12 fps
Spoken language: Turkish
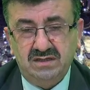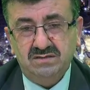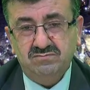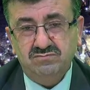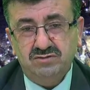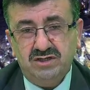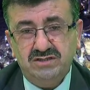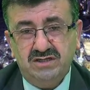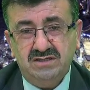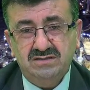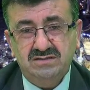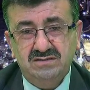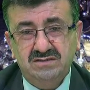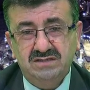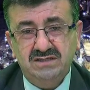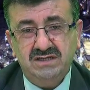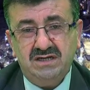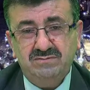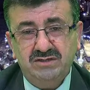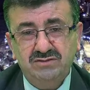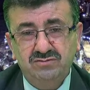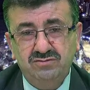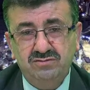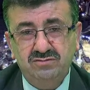Burada kıyamet
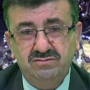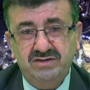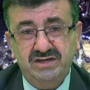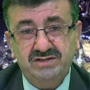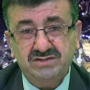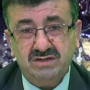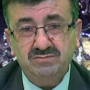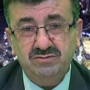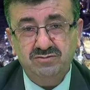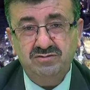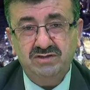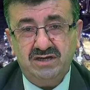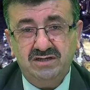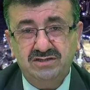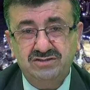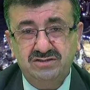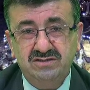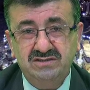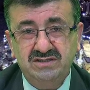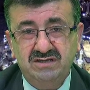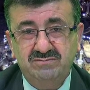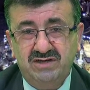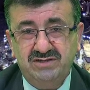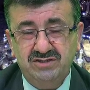gününün ve hesap gününün yaklaştığından
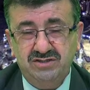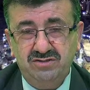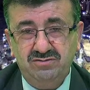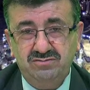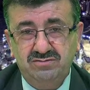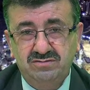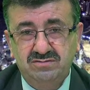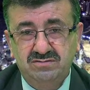bahsediliyor.